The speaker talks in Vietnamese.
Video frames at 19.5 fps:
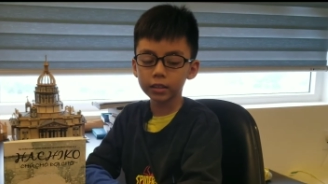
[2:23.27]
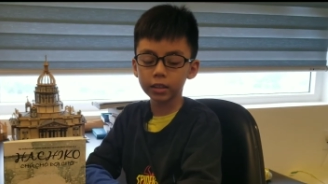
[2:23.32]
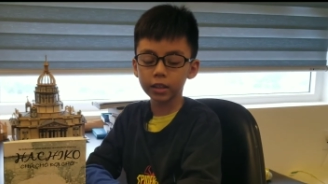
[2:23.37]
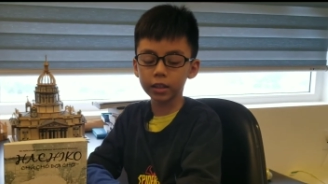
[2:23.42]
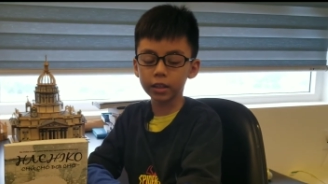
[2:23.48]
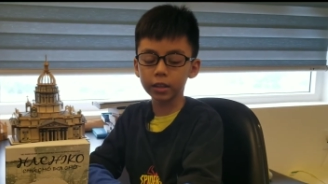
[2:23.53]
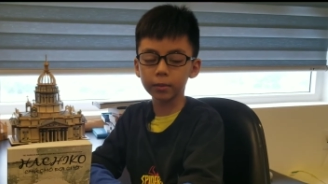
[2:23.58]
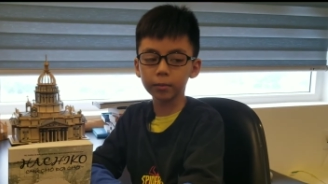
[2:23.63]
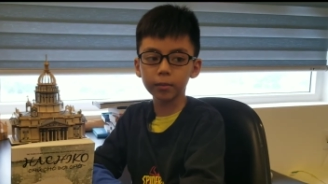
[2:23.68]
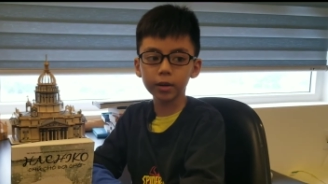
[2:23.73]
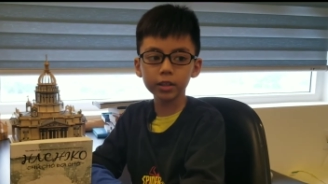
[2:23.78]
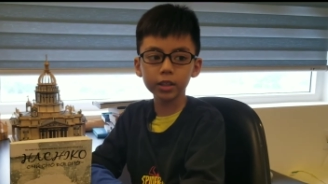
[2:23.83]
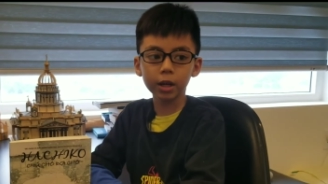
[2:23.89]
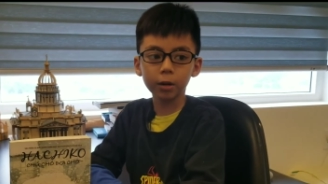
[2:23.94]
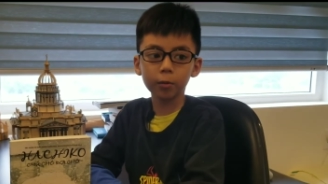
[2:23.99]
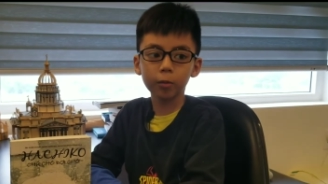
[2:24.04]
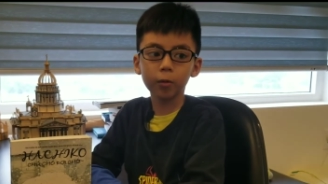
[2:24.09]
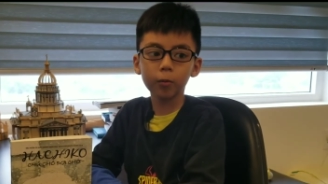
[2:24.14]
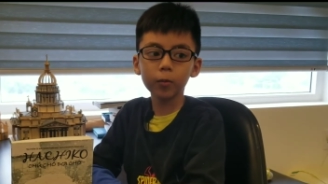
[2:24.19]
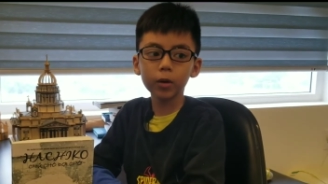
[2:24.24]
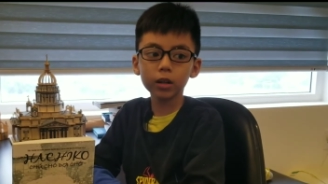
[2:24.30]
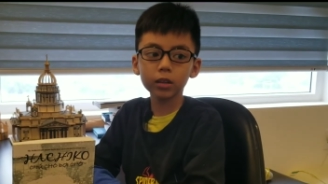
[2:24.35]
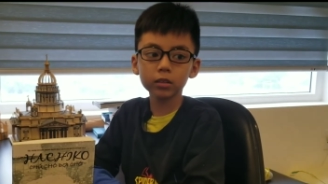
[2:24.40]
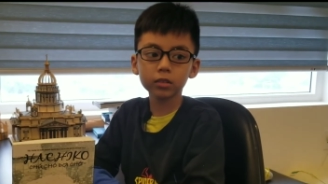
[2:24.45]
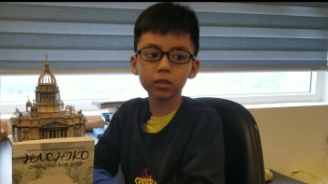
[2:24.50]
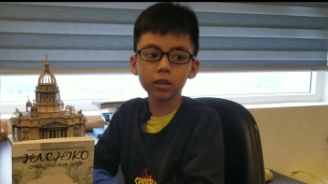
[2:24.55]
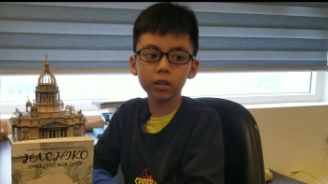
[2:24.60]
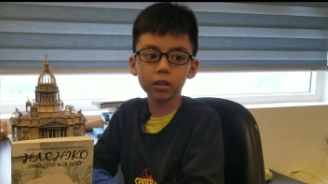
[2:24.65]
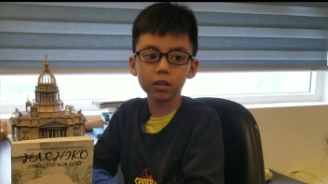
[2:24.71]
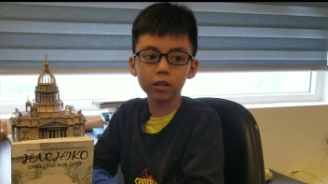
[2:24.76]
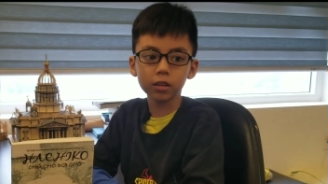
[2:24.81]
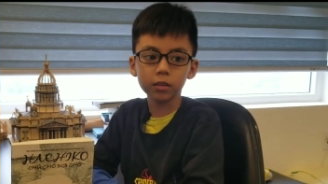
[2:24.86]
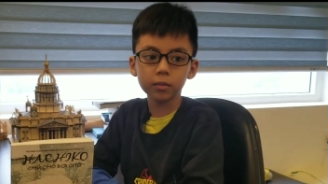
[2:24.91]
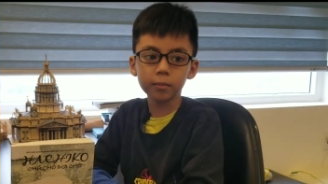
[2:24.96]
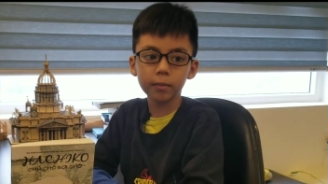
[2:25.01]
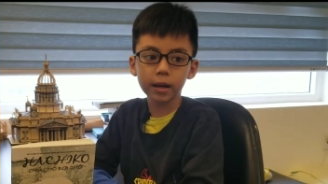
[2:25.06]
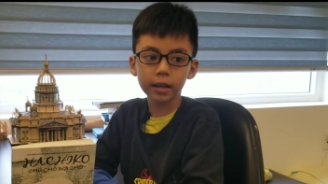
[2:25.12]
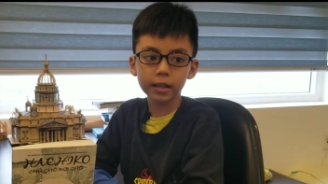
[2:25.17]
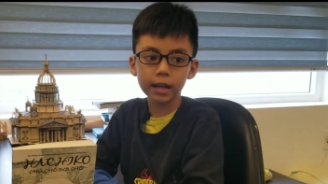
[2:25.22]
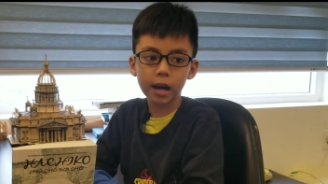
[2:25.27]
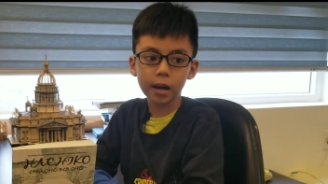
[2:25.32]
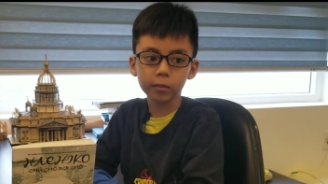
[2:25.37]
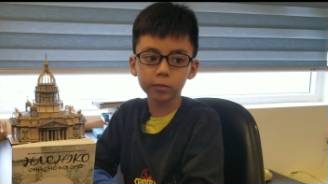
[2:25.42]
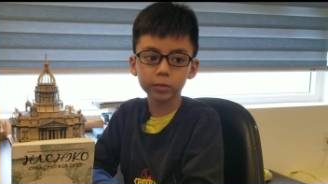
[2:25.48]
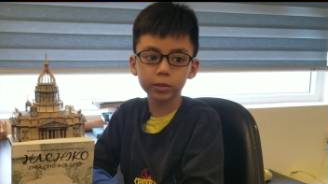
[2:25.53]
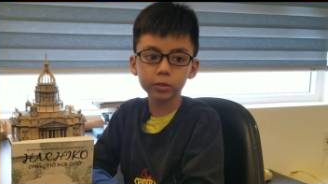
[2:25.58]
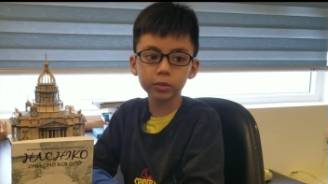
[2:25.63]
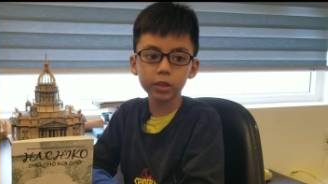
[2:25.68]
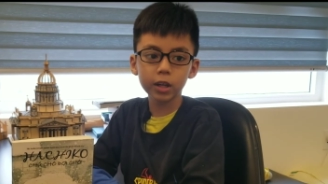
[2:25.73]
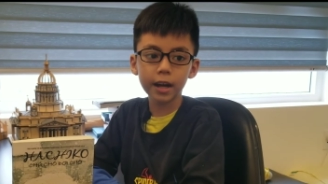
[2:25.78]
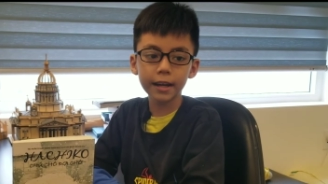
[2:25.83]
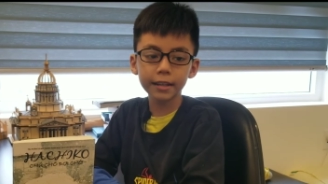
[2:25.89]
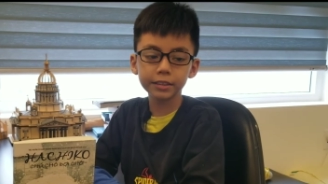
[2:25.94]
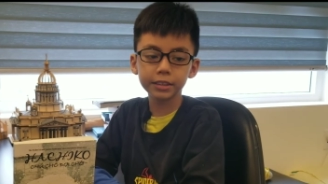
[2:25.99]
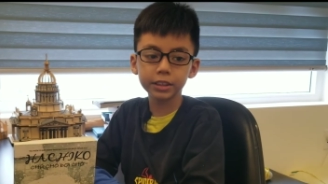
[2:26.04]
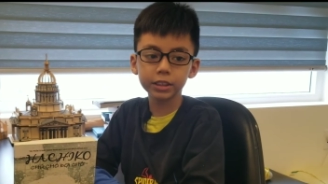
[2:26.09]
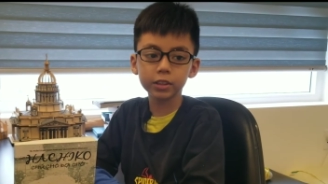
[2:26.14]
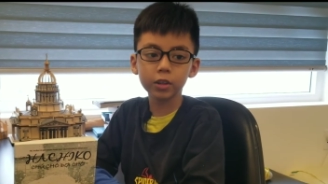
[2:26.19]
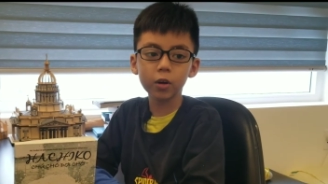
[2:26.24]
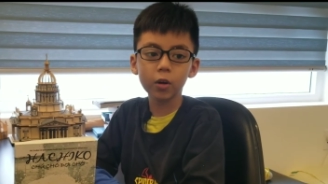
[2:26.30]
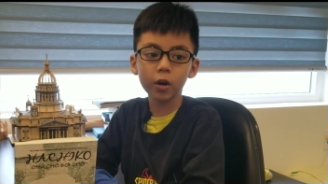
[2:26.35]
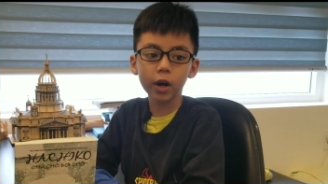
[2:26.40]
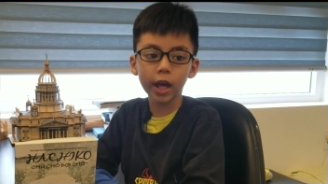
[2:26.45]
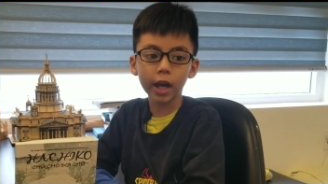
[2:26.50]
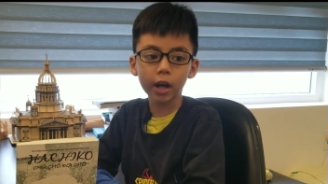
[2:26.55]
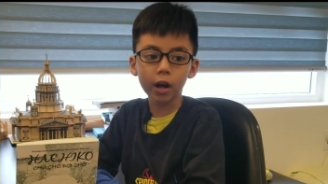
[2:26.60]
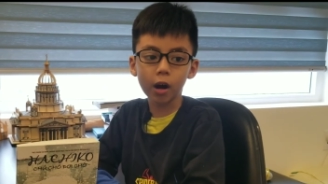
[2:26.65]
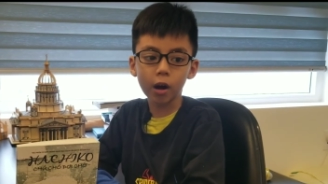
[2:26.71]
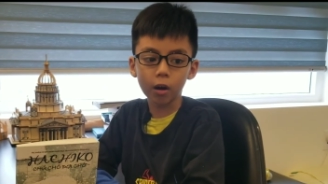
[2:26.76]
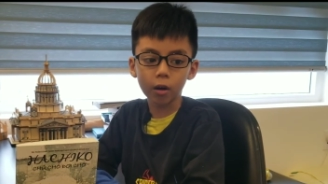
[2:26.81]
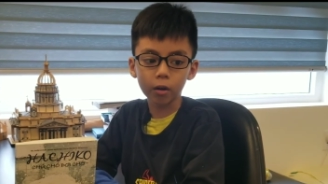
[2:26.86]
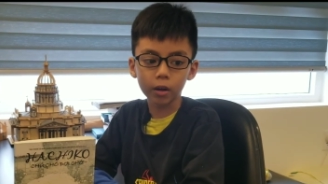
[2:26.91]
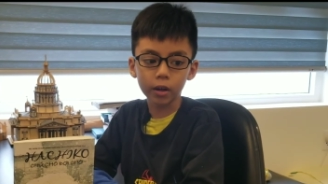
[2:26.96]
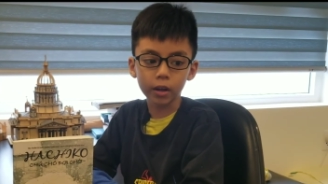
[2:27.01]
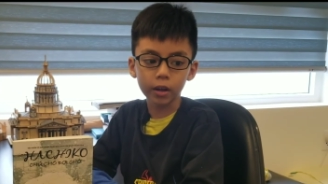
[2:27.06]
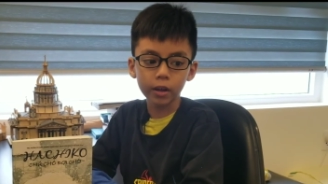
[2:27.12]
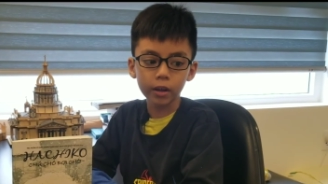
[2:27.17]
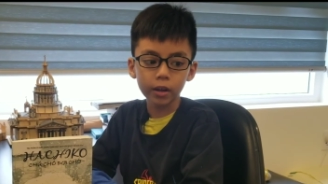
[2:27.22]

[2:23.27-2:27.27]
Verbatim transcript: thì mới dựng một bức tượng bằng đồng chú chó Hachiko đang ngồi